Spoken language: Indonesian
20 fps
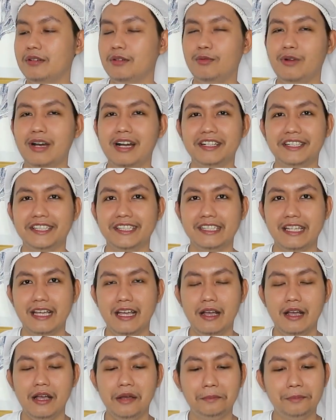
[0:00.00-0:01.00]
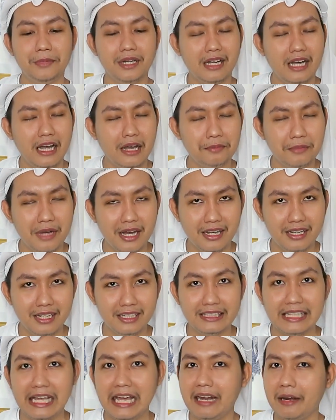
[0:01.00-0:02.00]
wanginya Mekah
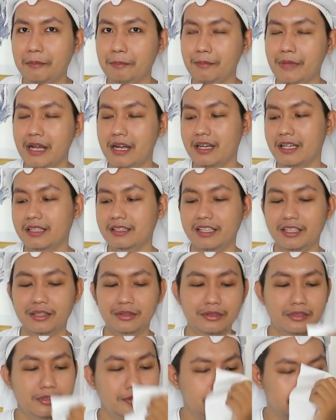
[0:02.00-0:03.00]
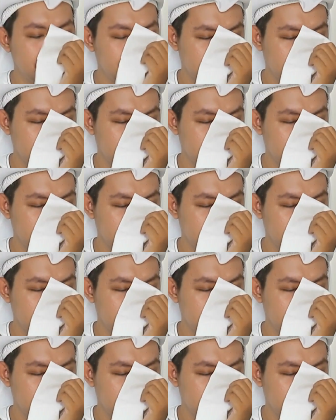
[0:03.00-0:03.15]
banget Arab banget gitu